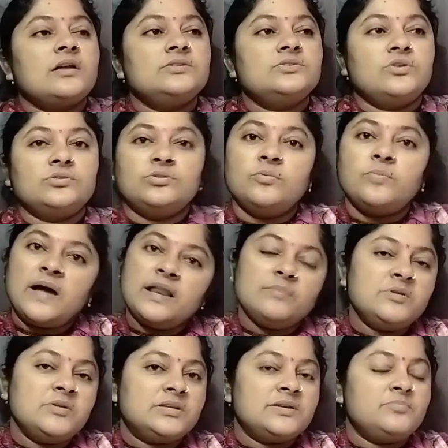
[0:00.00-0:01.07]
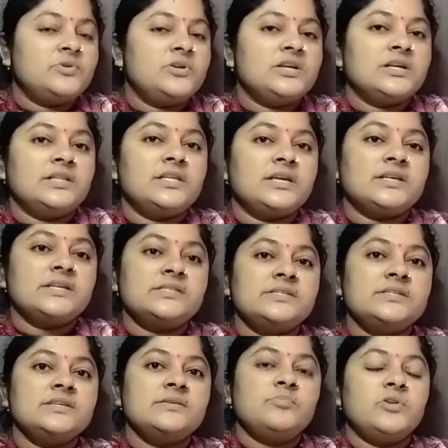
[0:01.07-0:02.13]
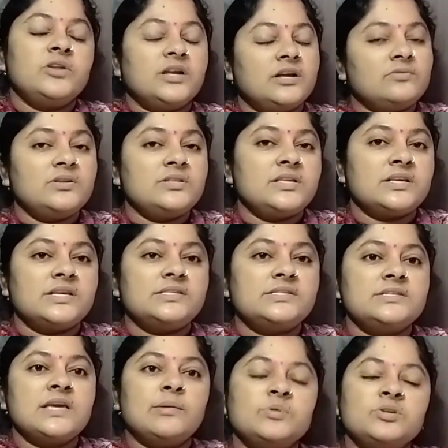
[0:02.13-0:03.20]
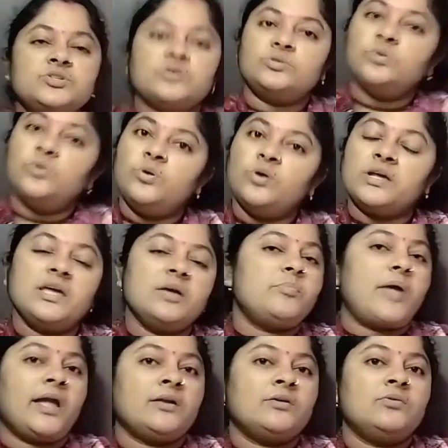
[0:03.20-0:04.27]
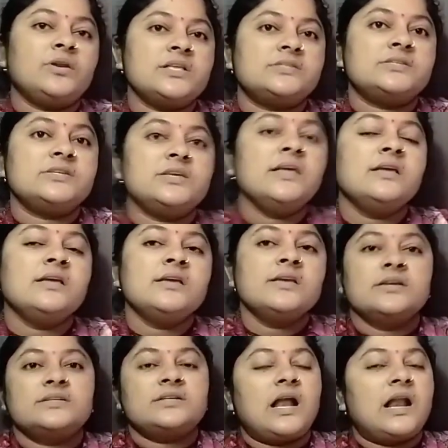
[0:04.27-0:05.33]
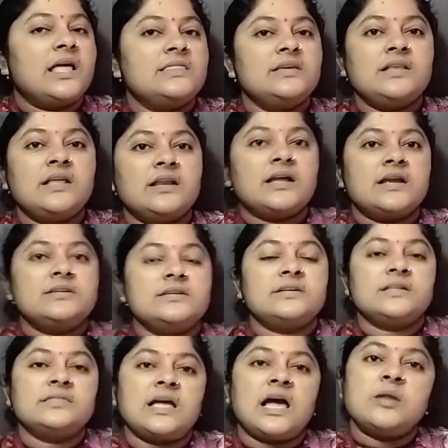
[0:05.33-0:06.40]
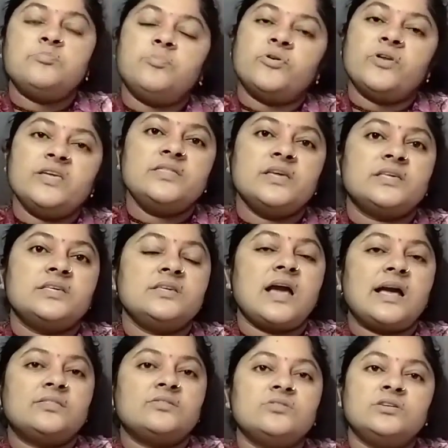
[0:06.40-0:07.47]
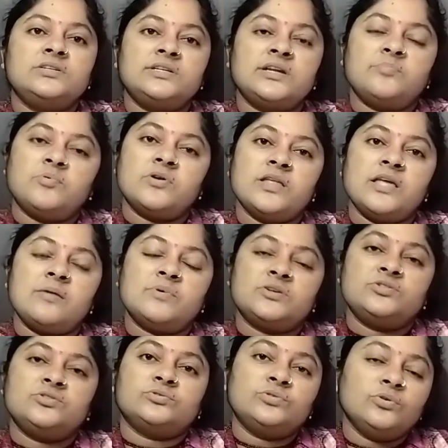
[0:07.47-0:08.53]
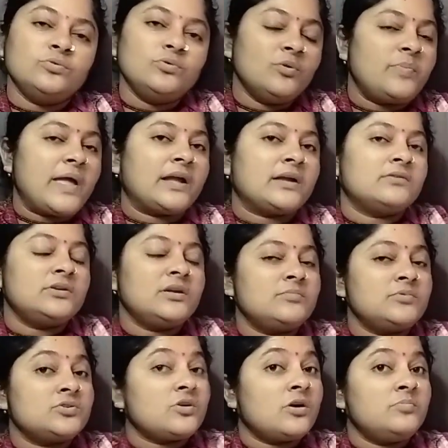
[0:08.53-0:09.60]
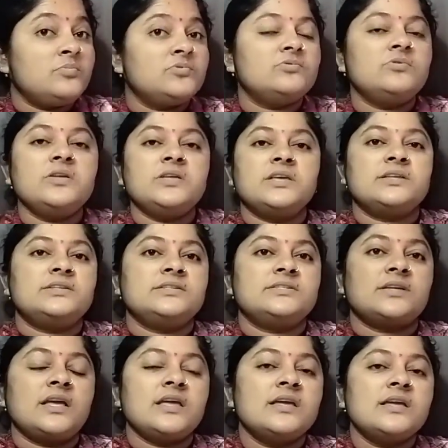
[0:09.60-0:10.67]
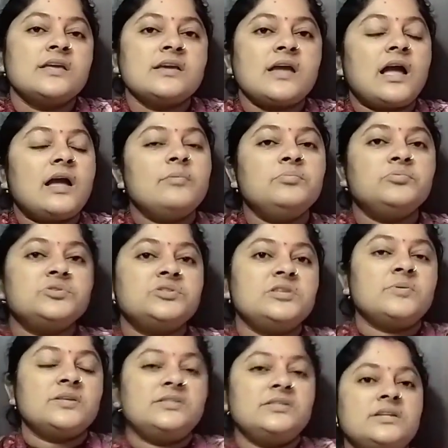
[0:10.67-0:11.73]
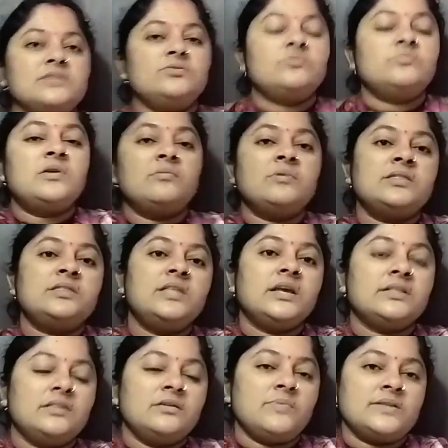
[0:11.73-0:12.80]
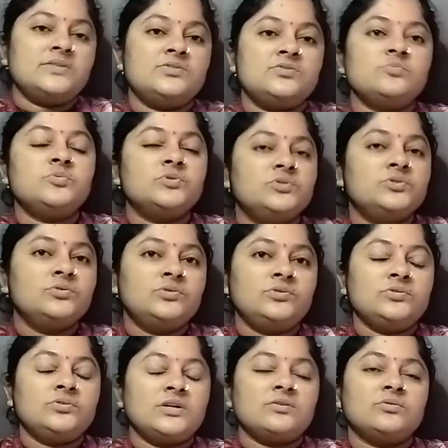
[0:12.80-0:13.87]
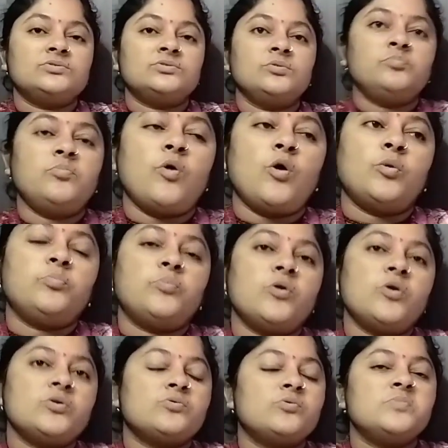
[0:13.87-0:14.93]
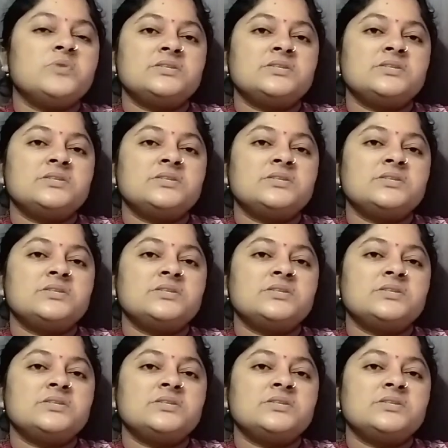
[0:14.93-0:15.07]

যতবার আমি এটা পরীক্ষা দেখেছি পরীক্ষা করে দেখেছি আমি যত লোককে ব্যাক করেছি সারাদিন আর কাটে না তারপরে দেখি আধ ঘন্টা পরে আমার যতগুলো ব্যাক করে আমি সবগুলোই কেটে যাই আমি বুঝতে পারছি না তোমরা আমার দেখতে পাচ্ছ বন্ধুত্বটা কত পর পর কমে